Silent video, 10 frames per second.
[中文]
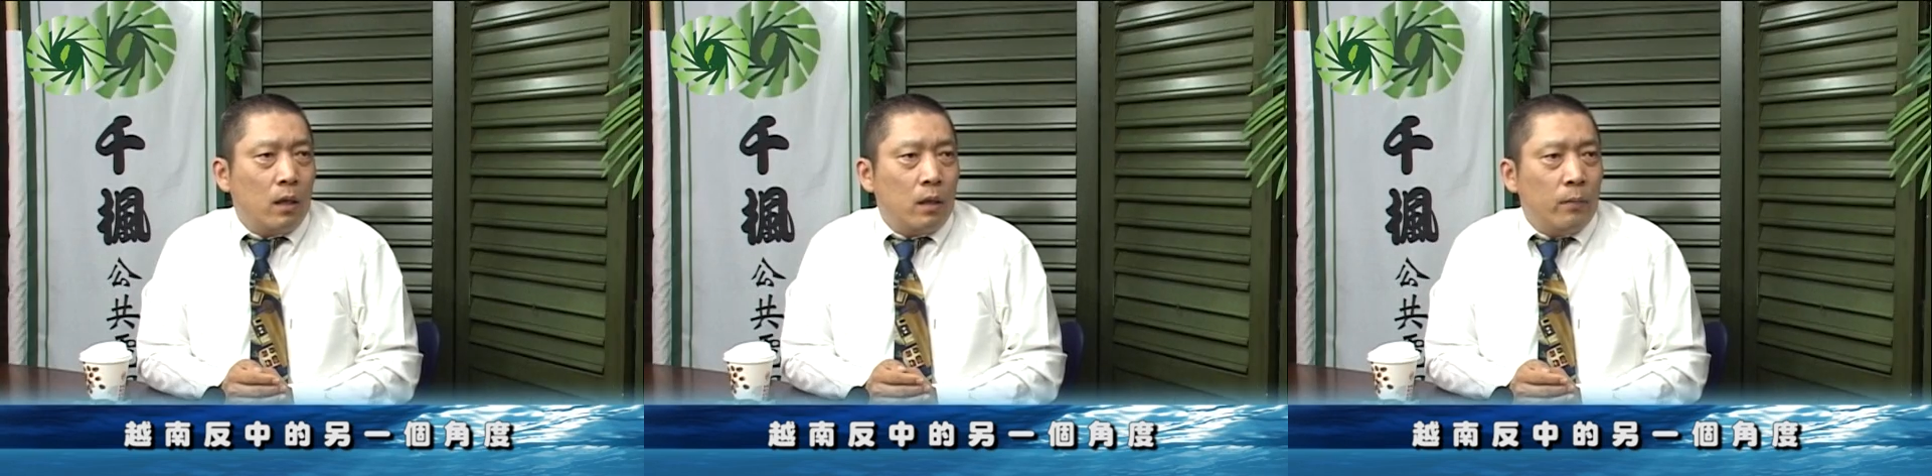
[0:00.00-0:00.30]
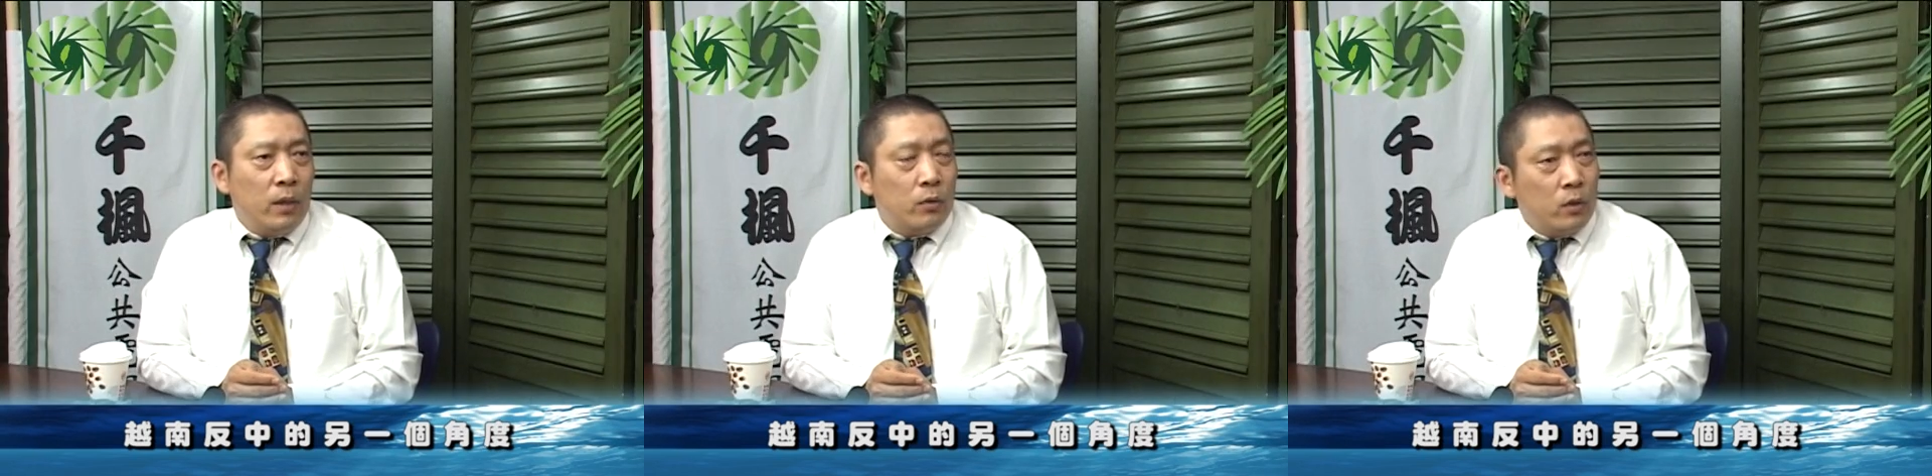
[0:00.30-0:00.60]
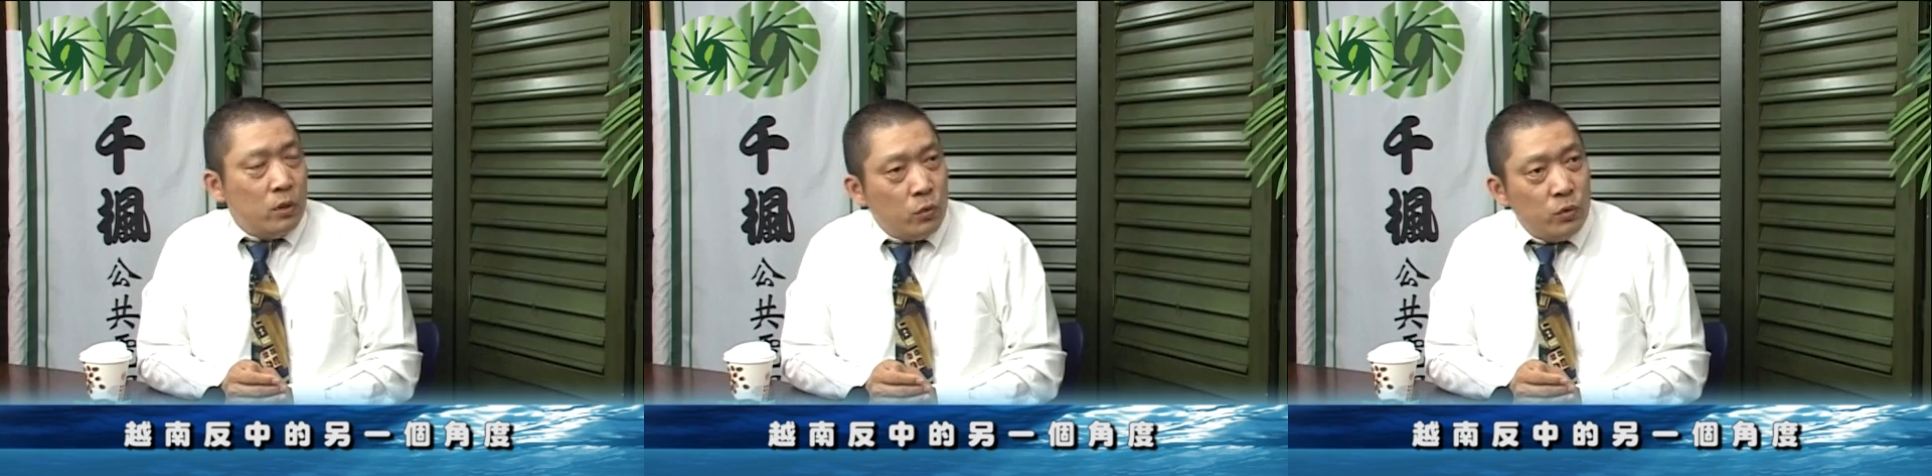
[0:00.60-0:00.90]
没有一
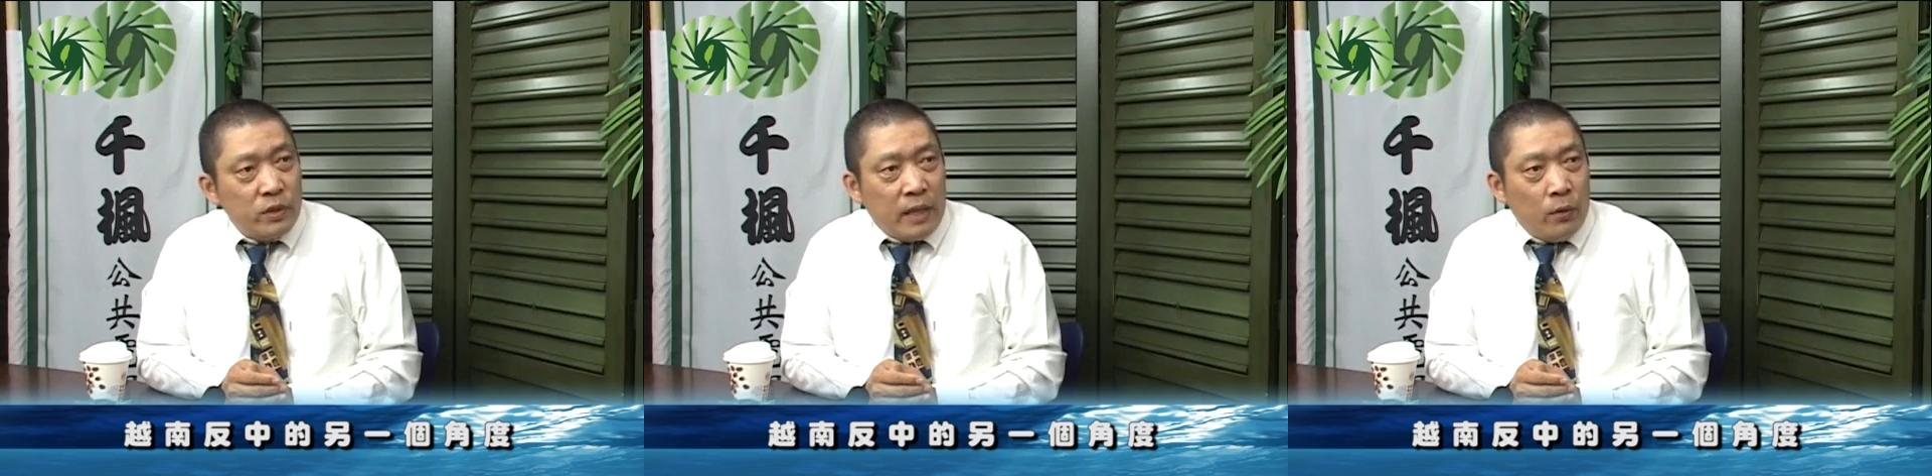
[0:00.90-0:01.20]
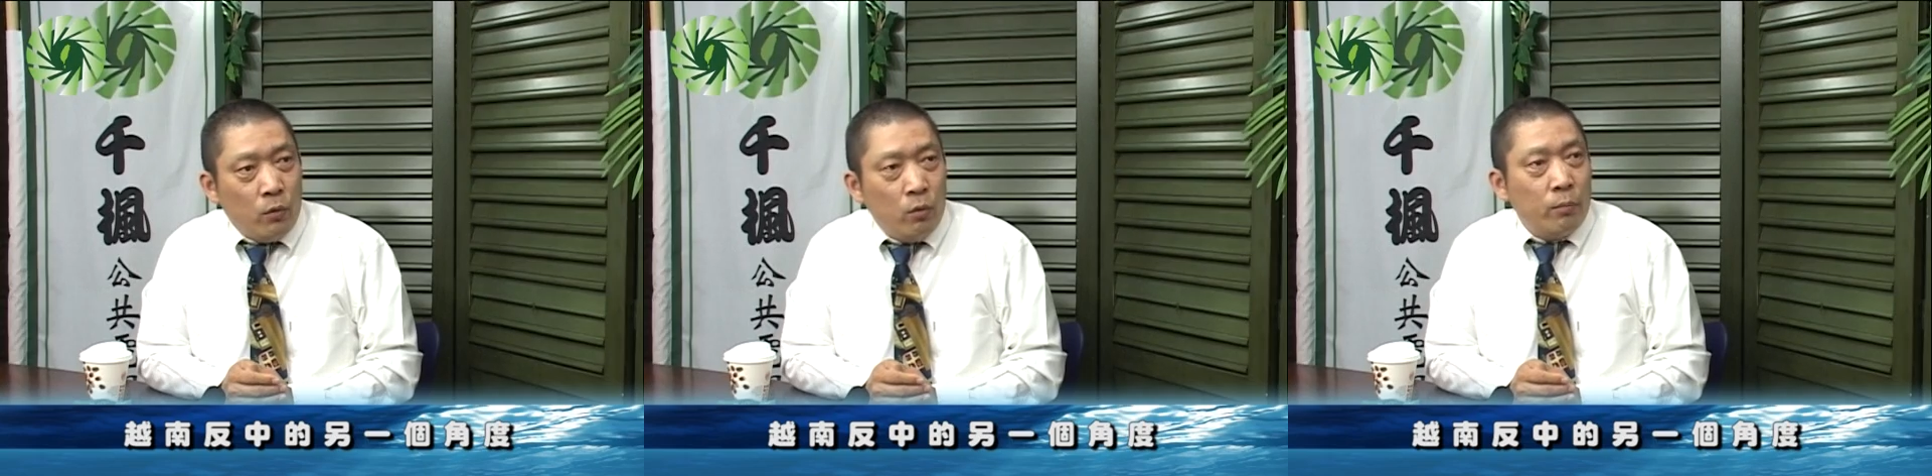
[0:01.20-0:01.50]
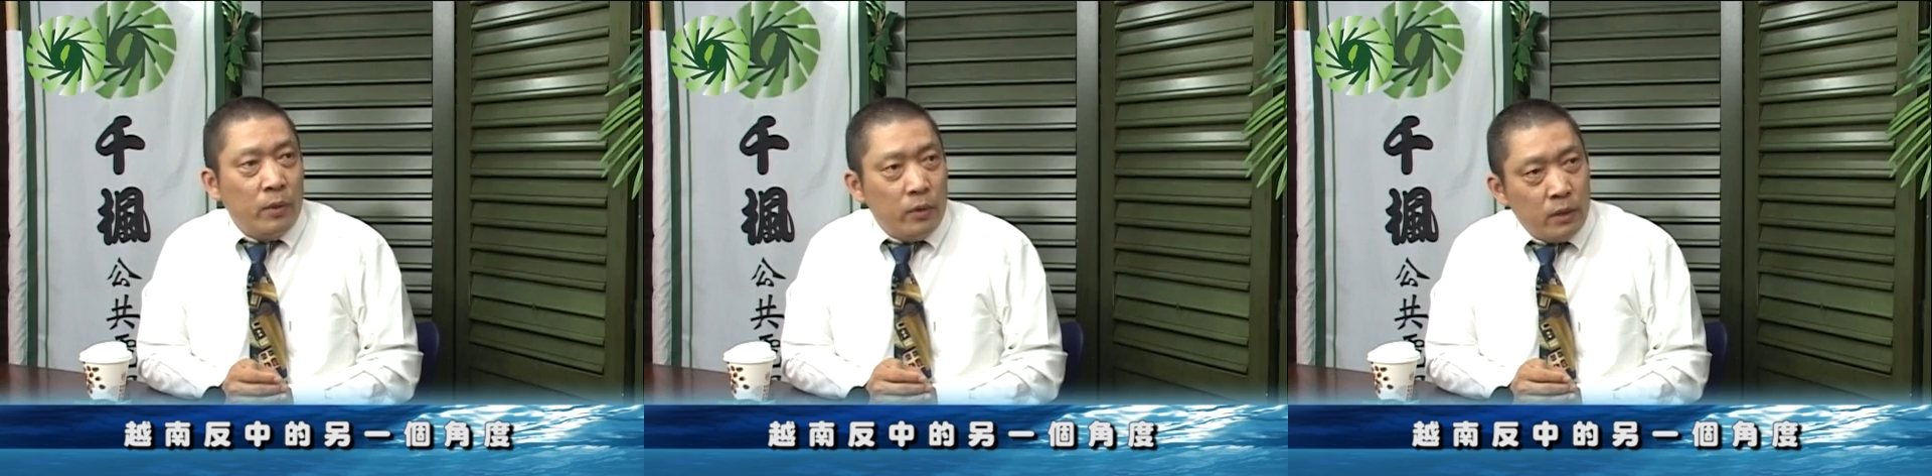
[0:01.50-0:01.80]
个军事掩护，或
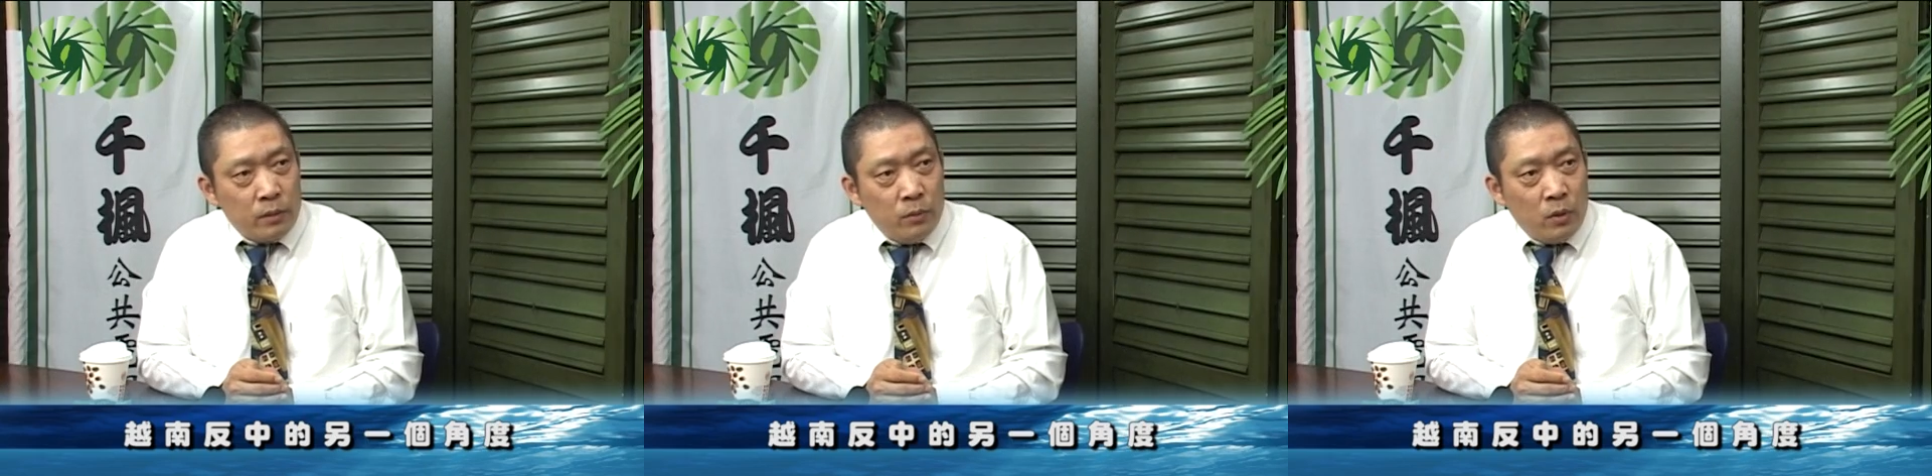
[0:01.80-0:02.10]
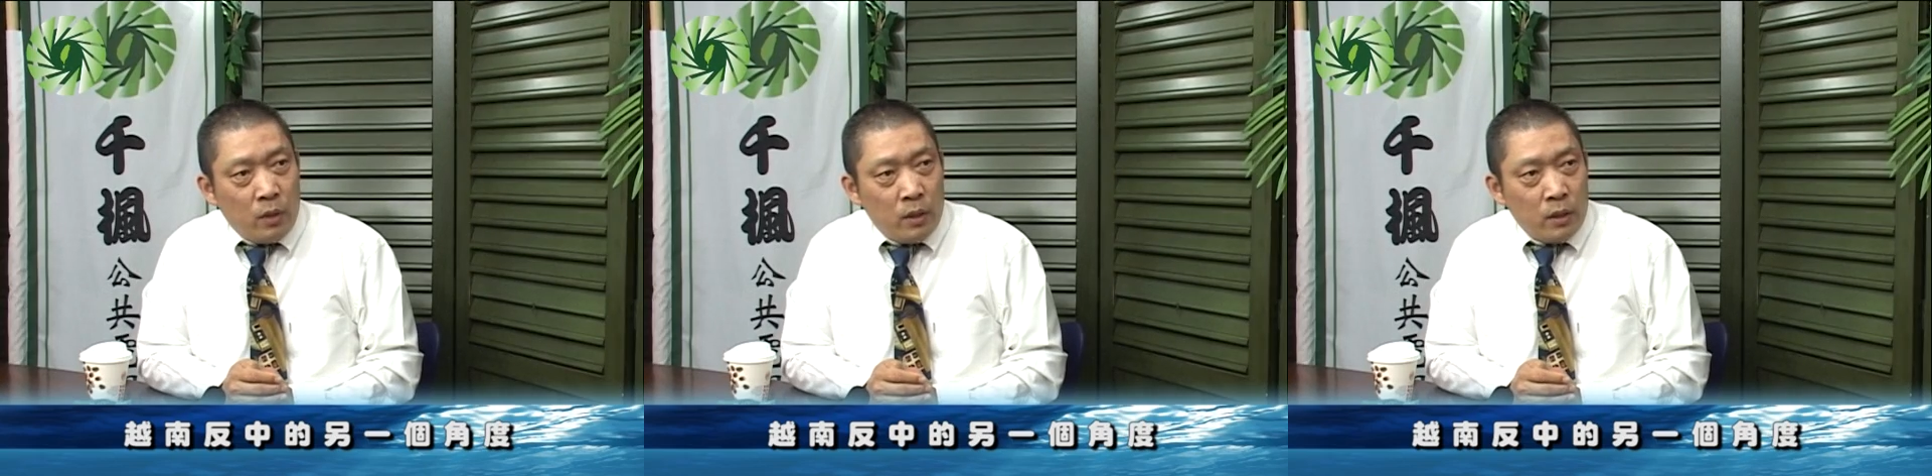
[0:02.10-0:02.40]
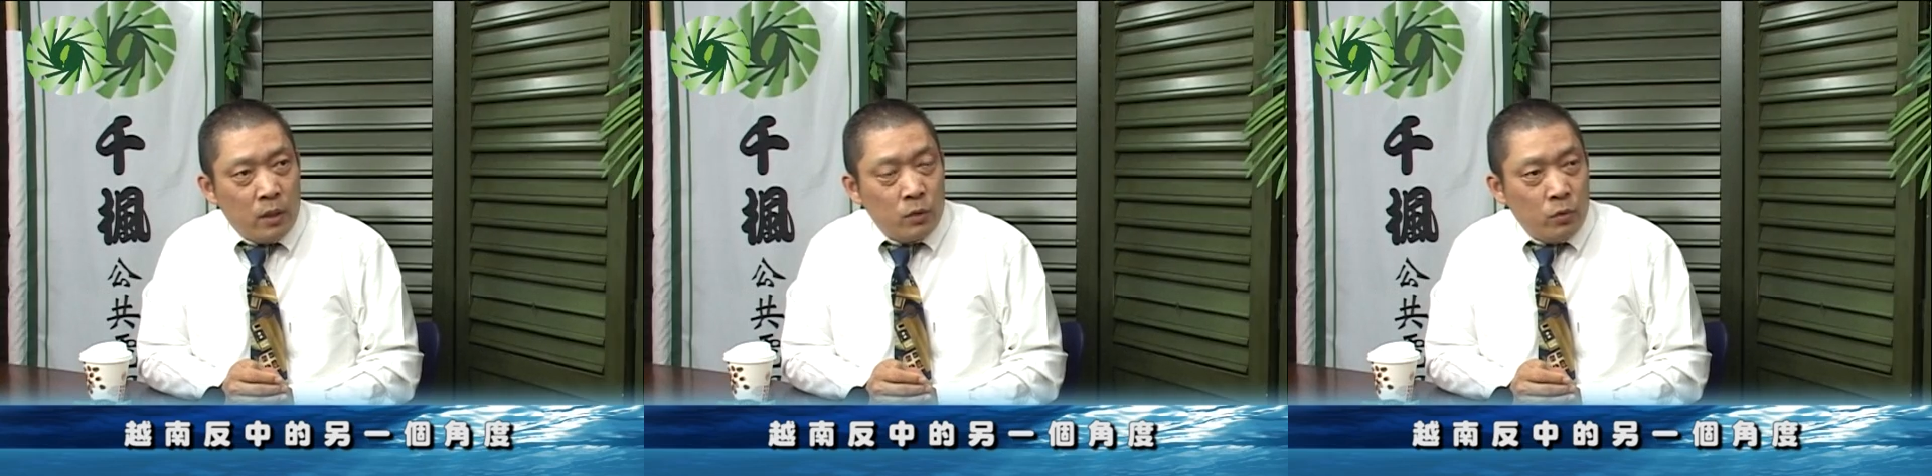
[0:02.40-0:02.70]
没有一个什么的话，那
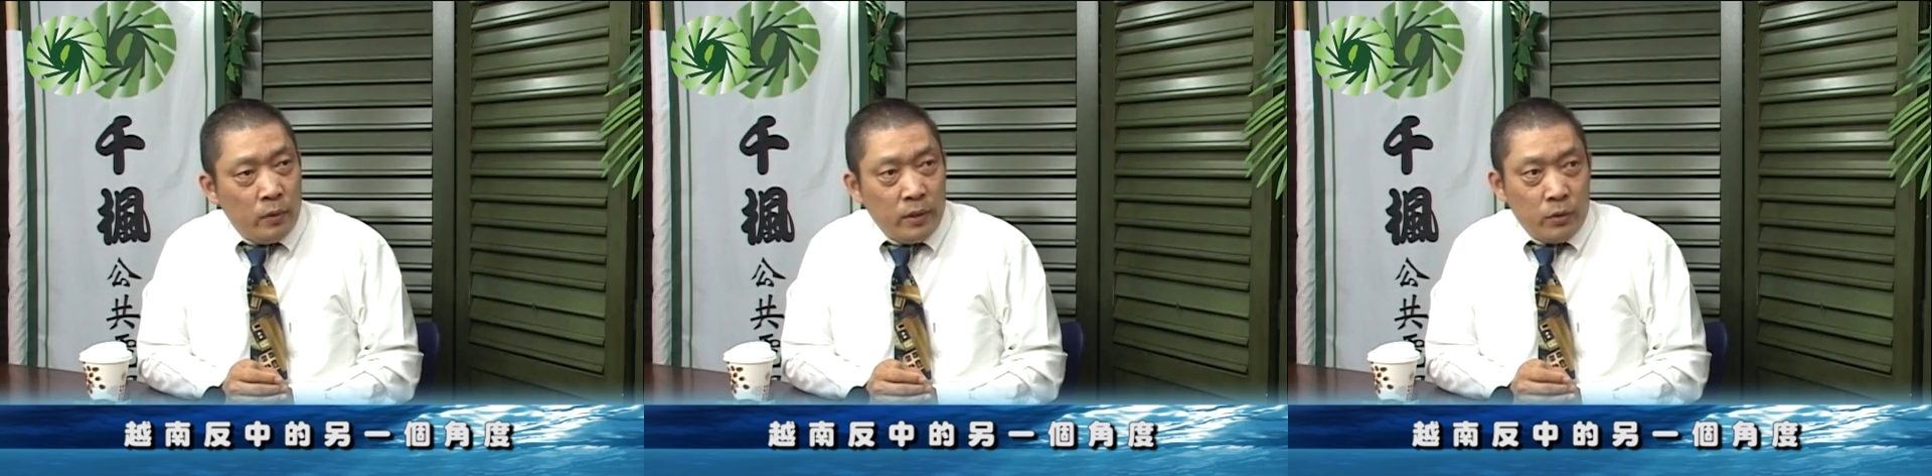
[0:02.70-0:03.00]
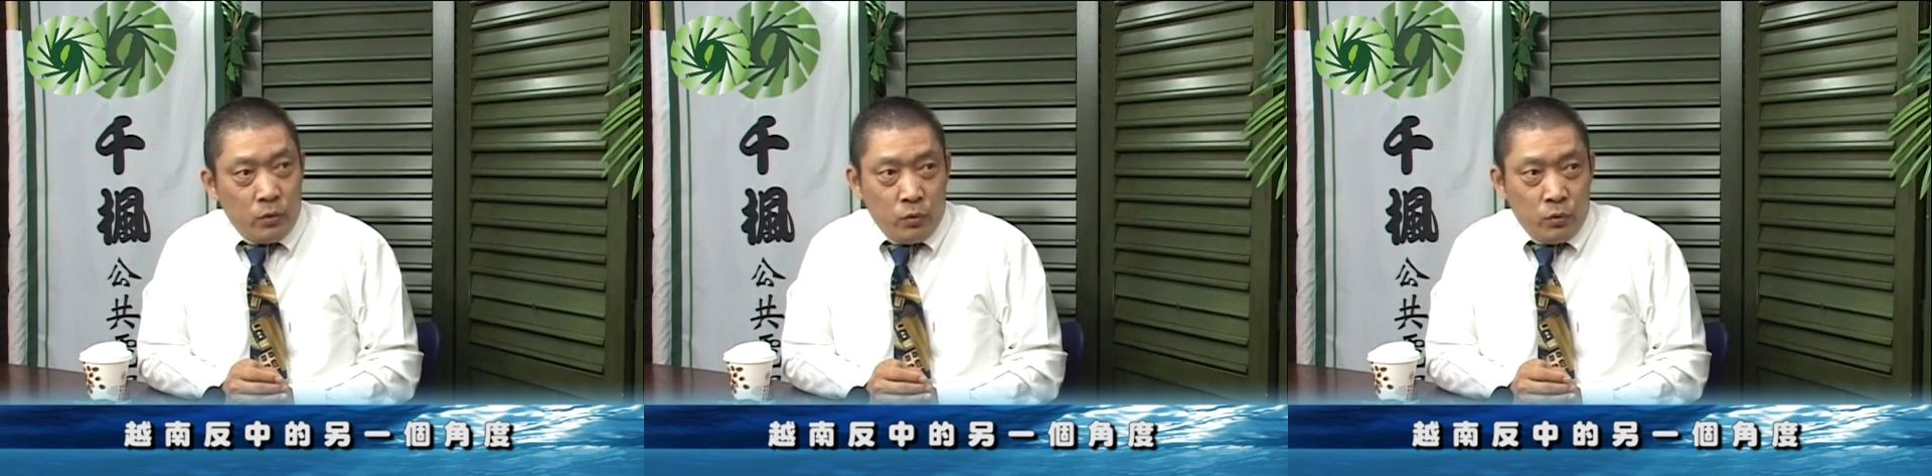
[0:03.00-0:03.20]
个作为一个